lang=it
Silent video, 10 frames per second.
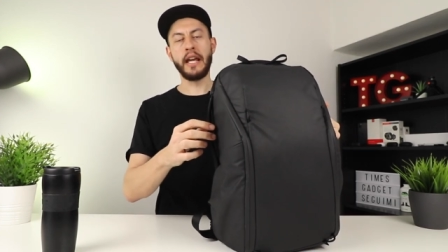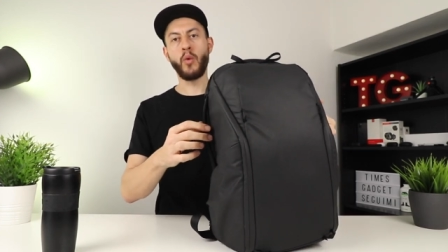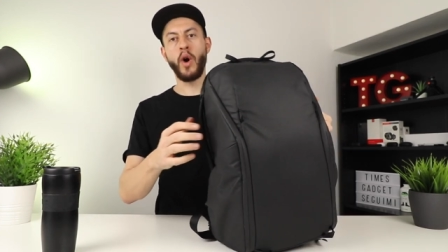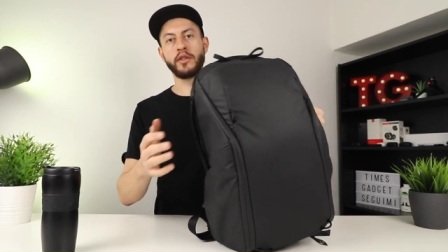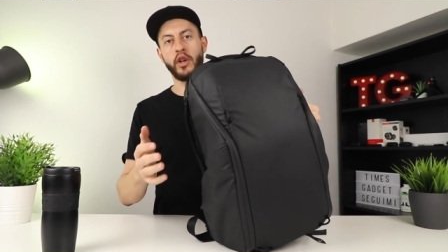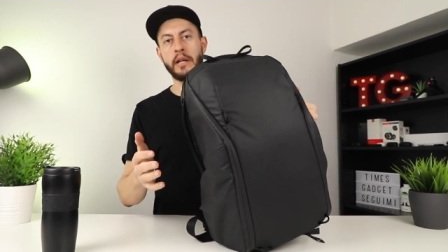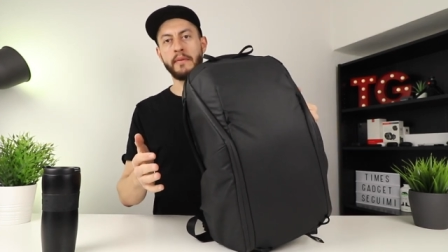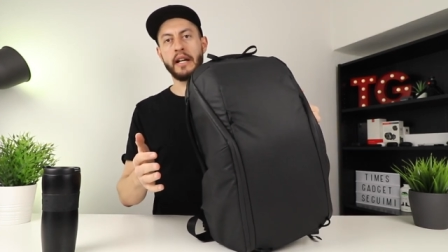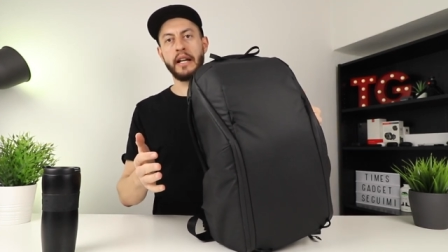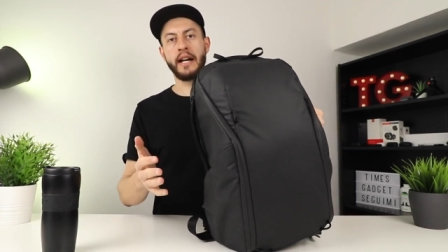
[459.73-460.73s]
e quando lo andiamo
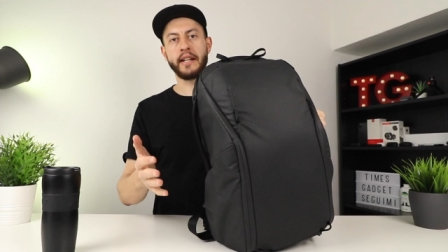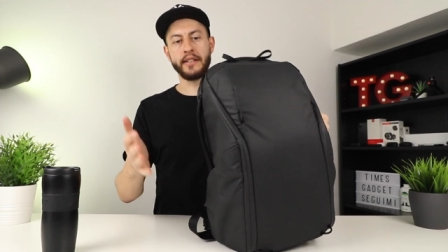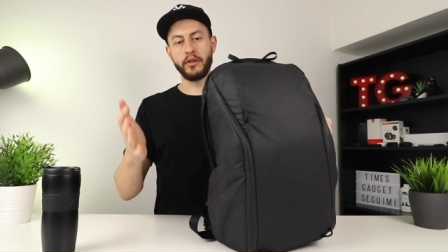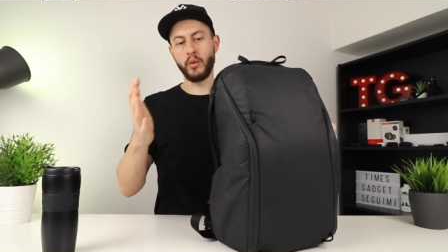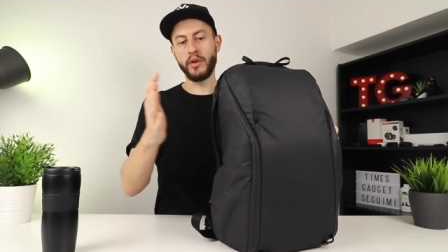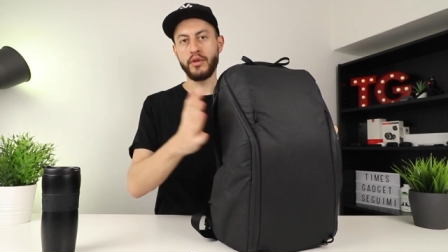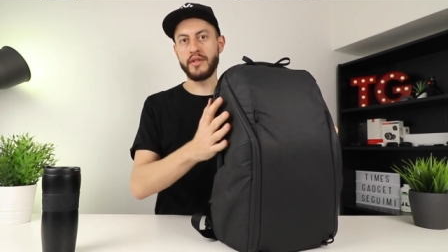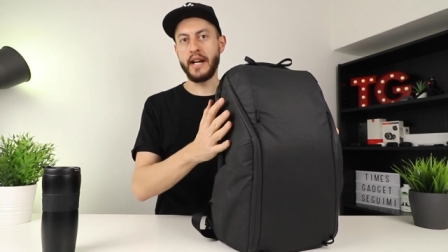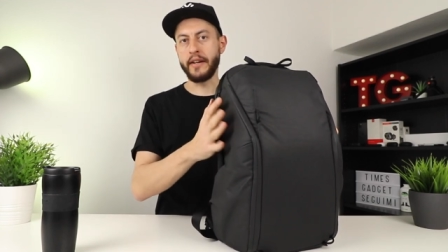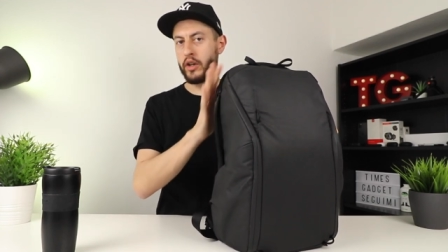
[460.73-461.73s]
a inclinare dato che questo
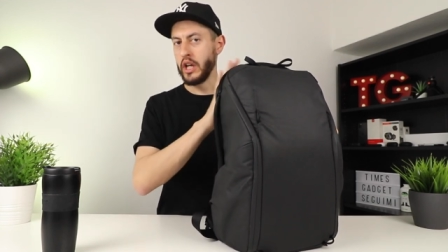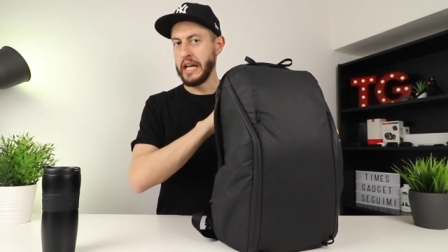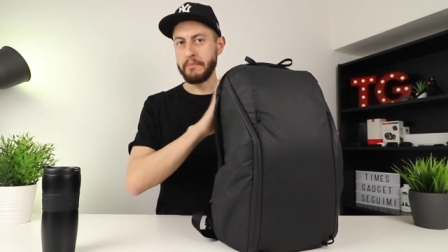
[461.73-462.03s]
zaino